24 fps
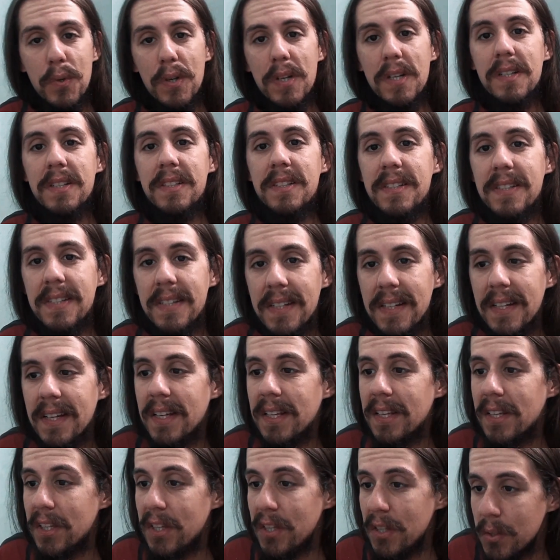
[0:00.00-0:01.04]
World
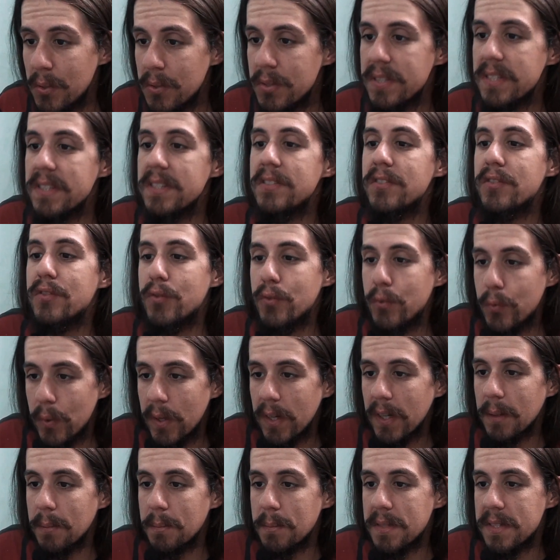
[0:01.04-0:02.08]
Lucid
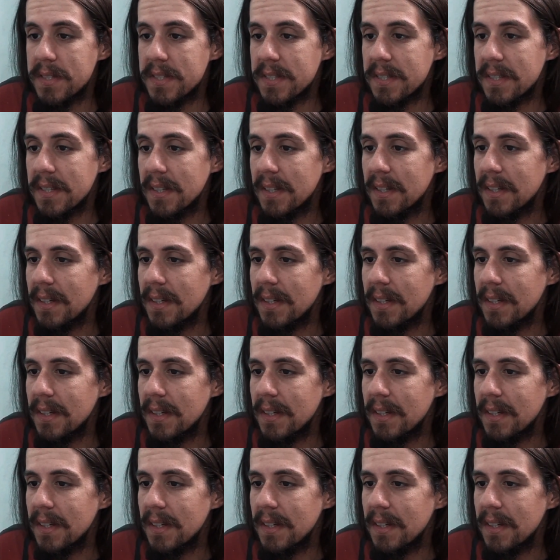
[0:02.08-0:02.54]
Dreams.